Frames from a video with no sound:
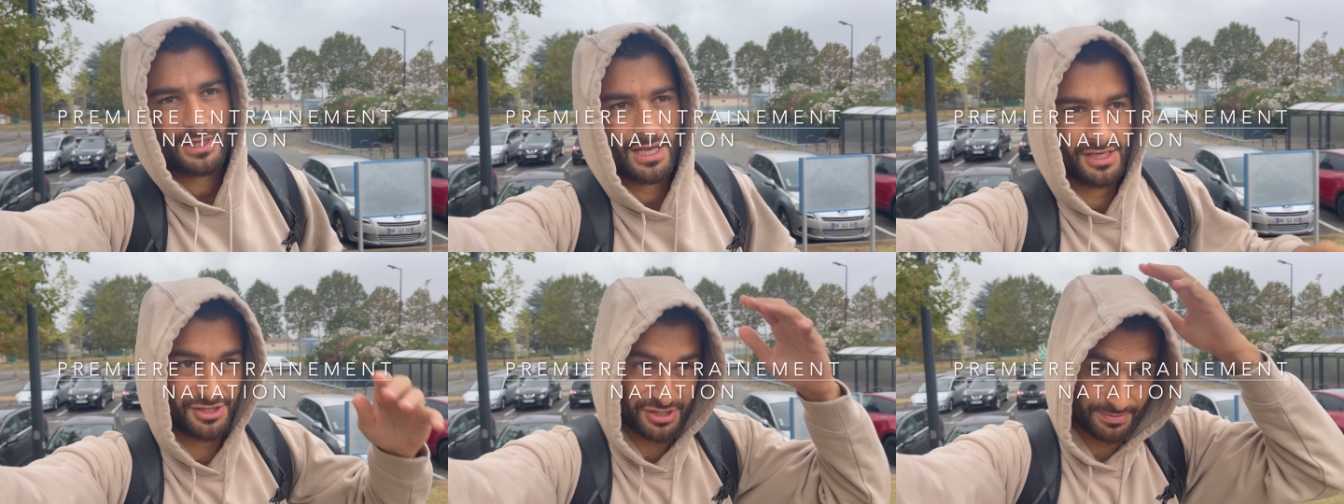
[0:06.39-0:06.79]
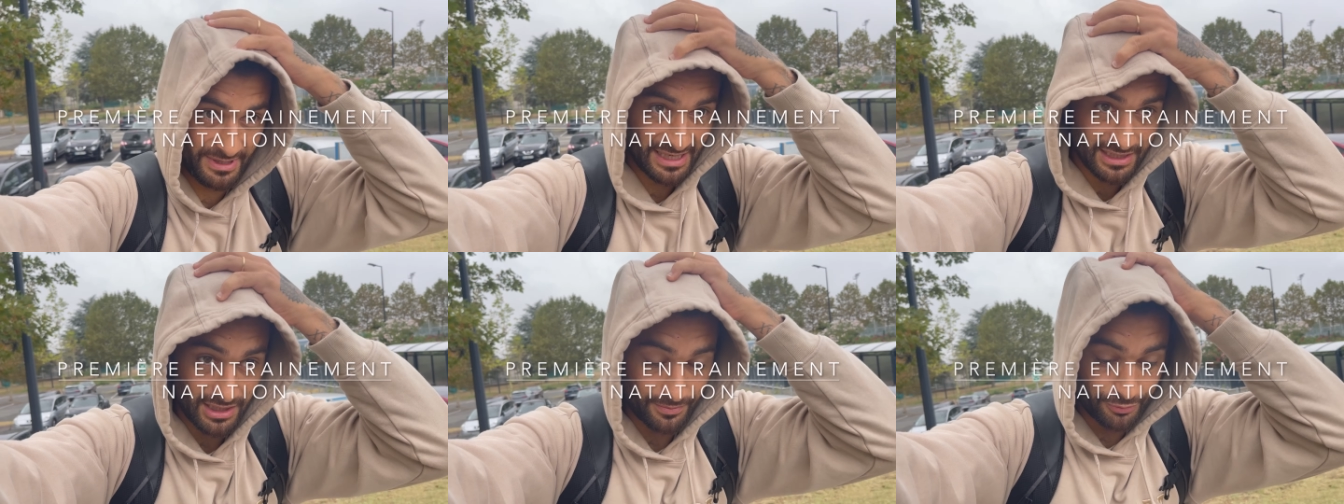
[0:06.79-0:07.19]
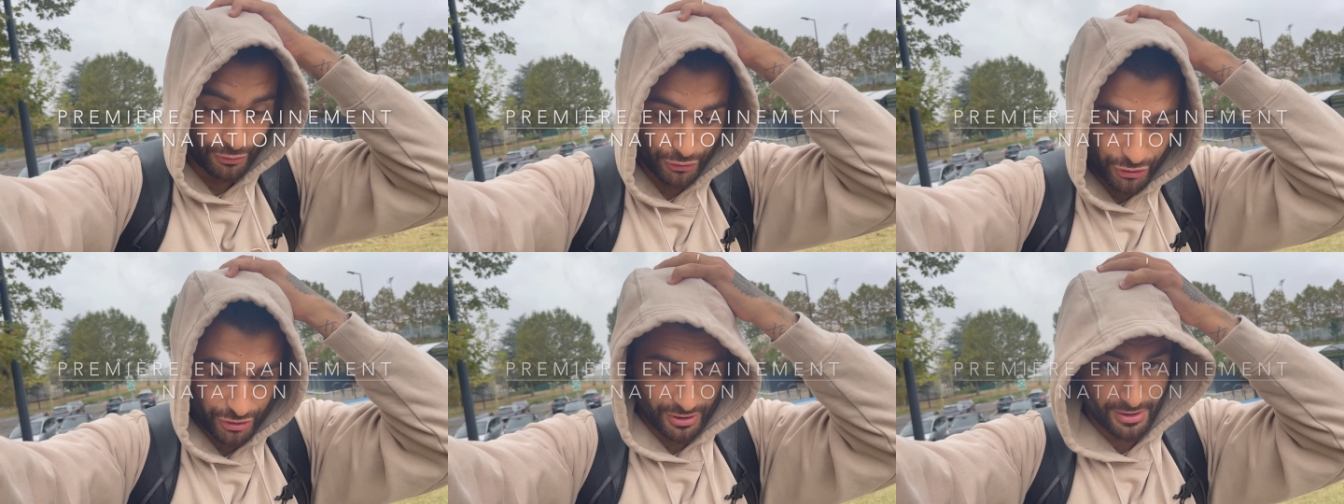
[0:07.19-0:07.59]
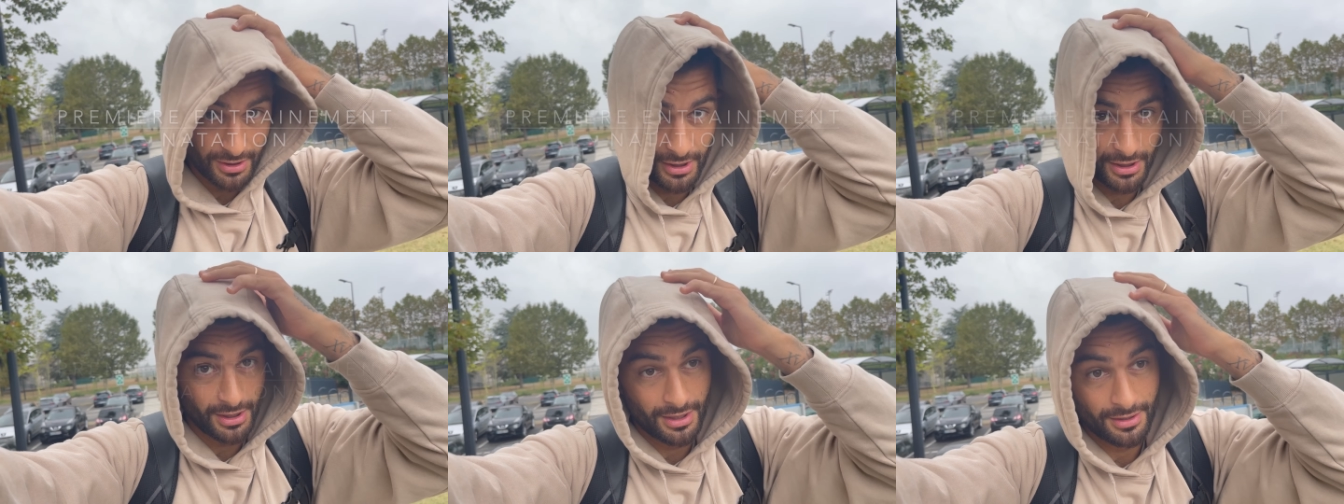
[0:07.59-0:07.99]
J'ai mis la capuche
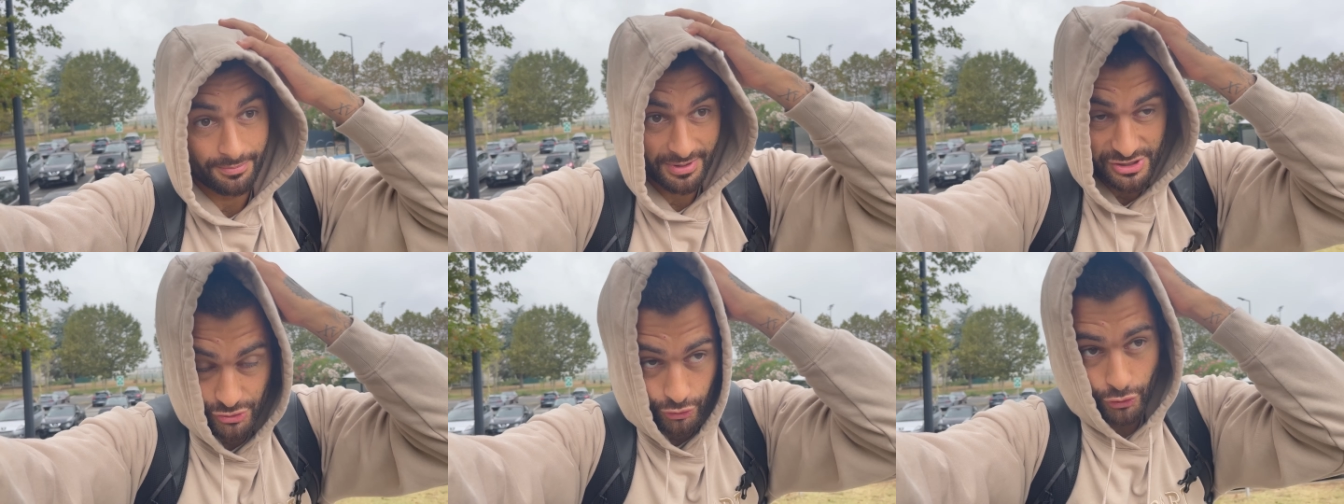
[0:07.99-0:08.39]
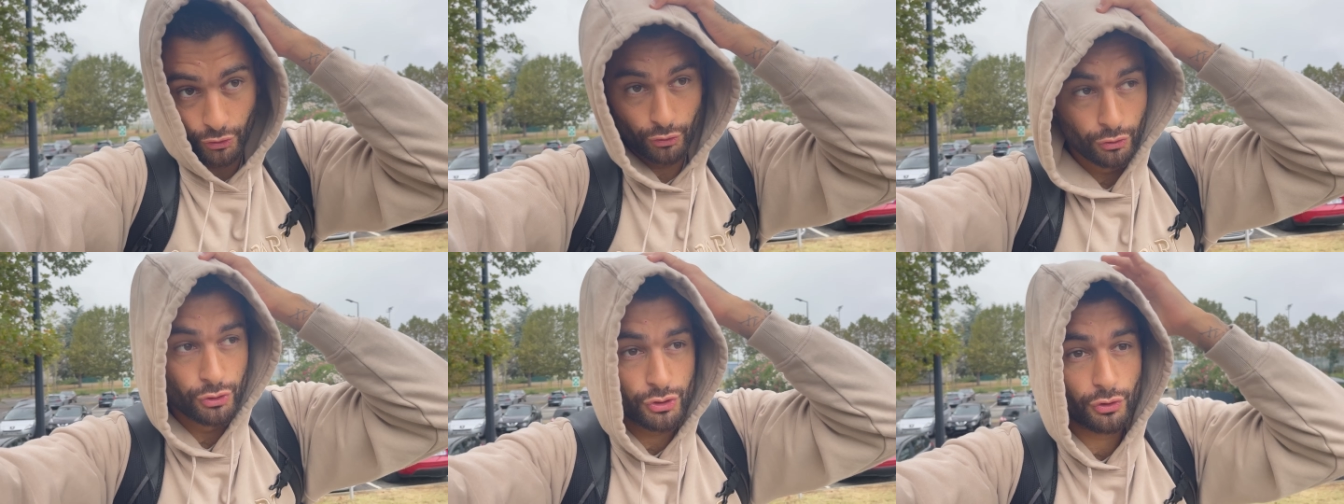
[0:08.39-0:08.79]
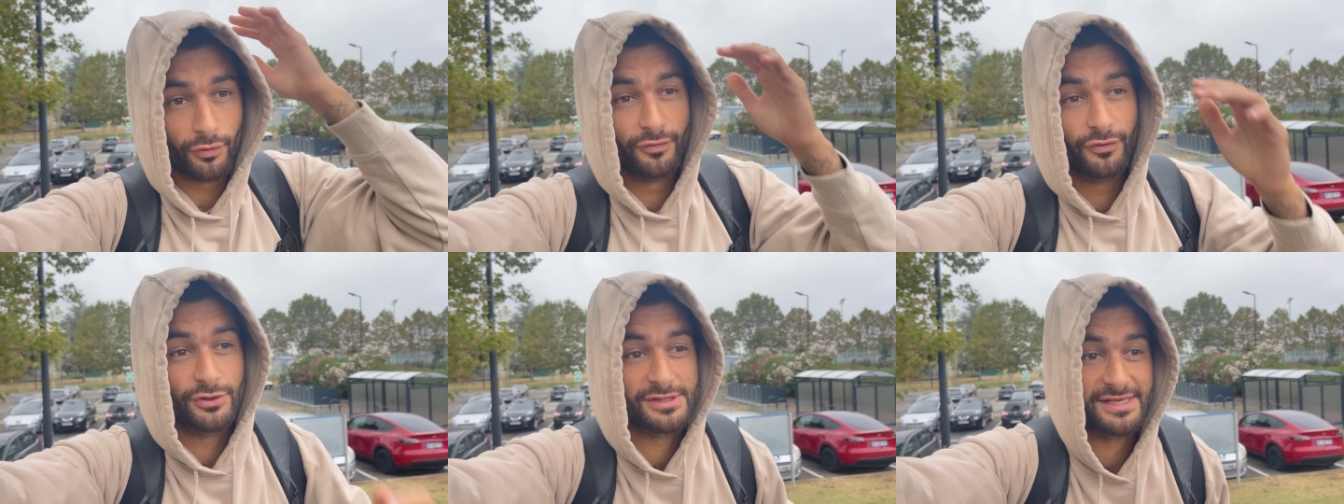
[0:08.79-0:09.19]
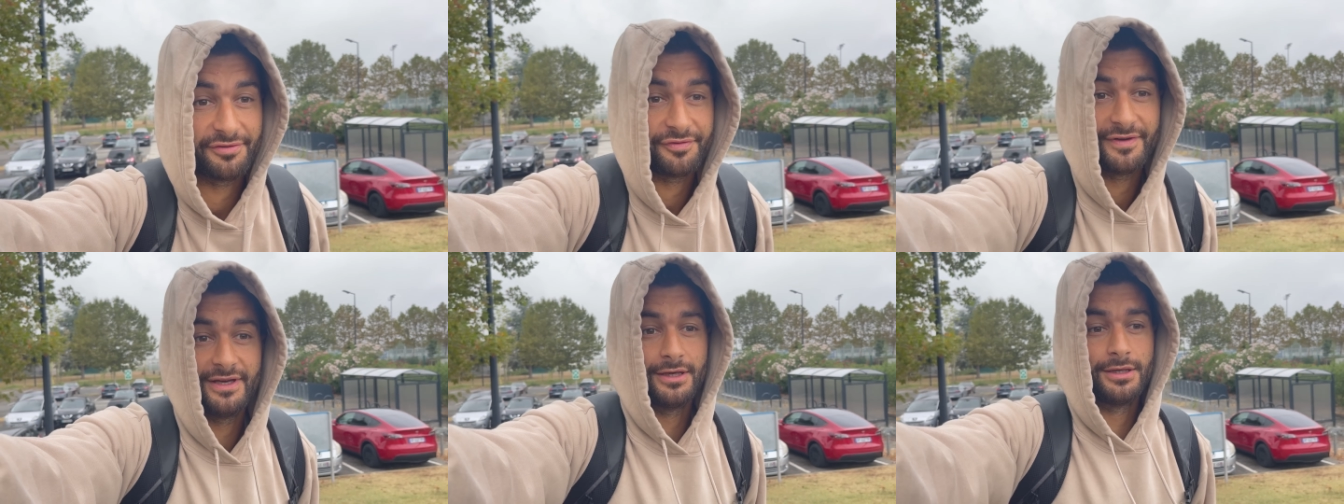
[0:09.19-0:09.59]
parce que de une je trouve que ça
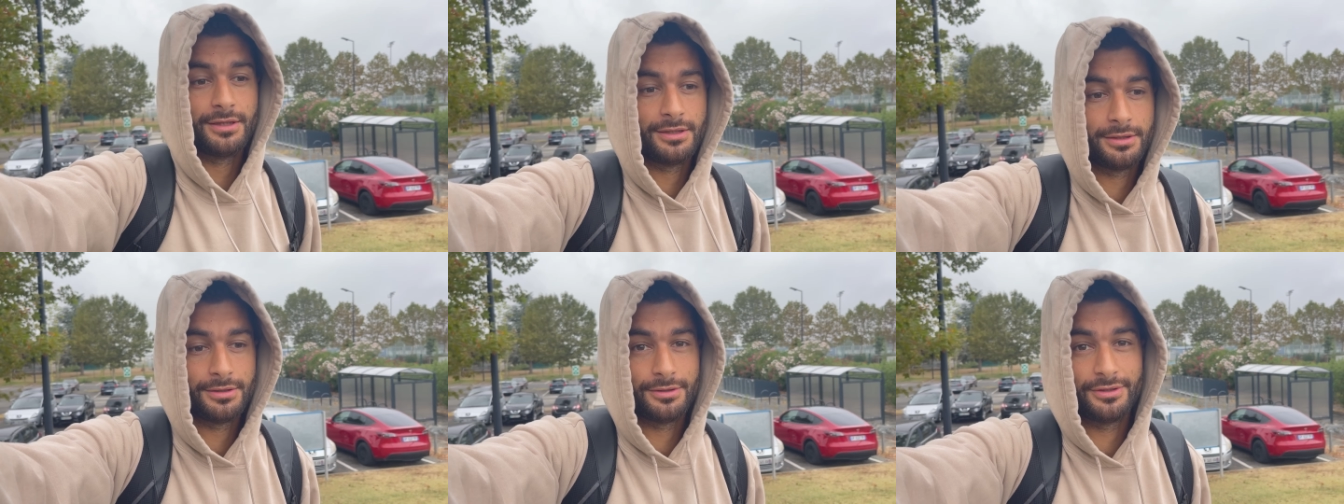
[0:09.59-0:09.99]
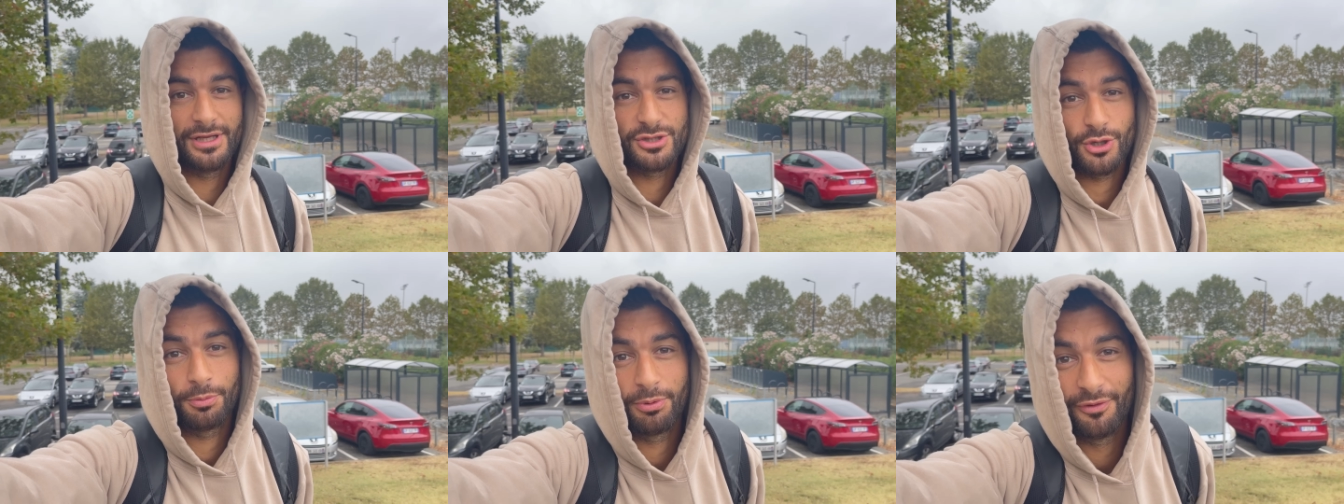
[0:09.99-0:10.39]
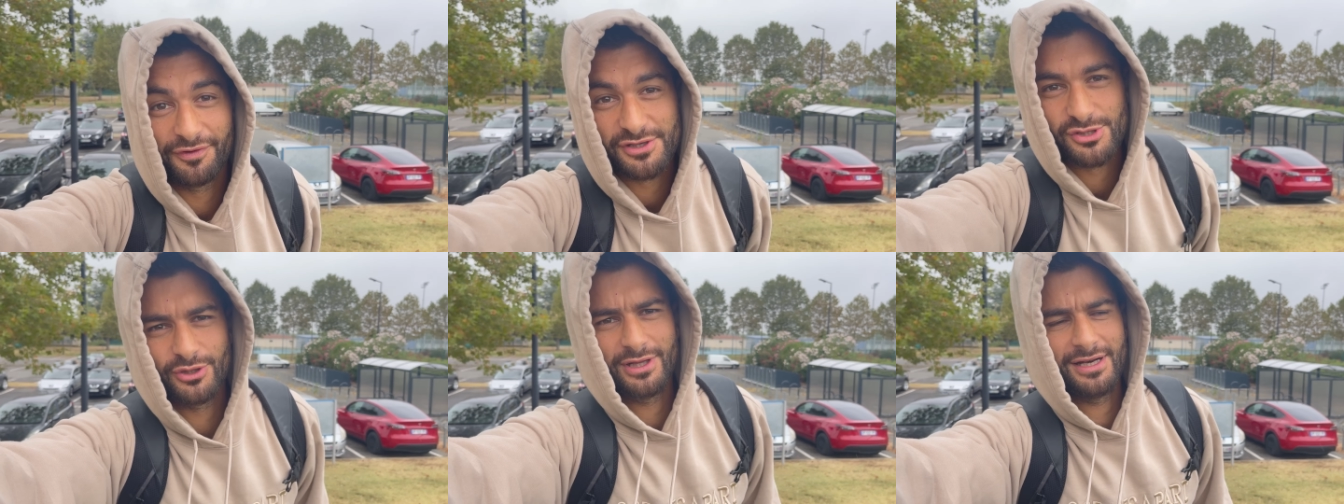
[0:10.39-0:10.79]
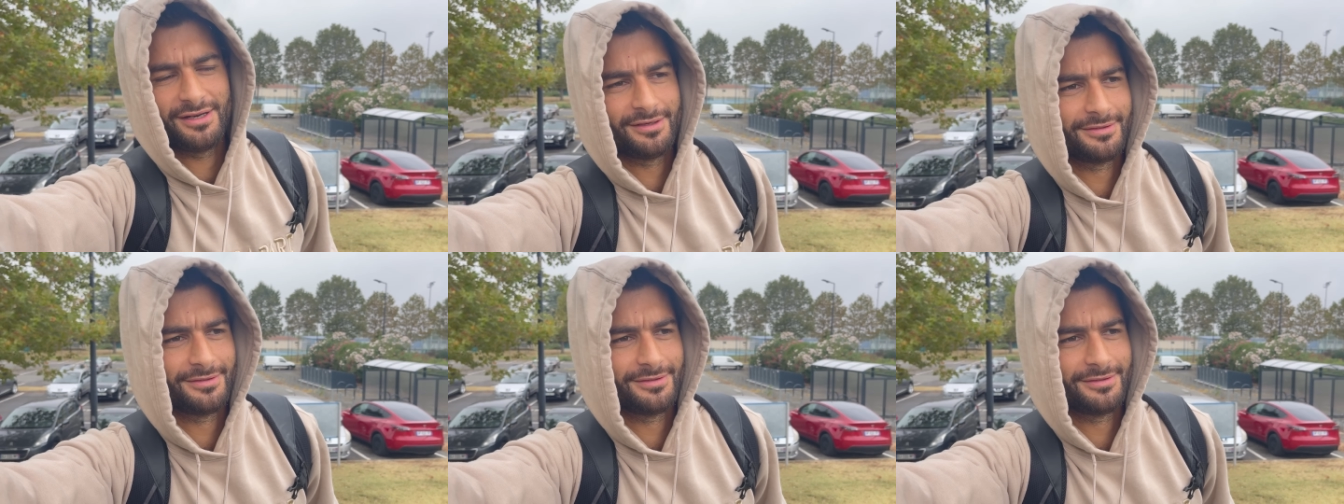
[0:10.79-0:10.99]
fait euh, nageur professionnel.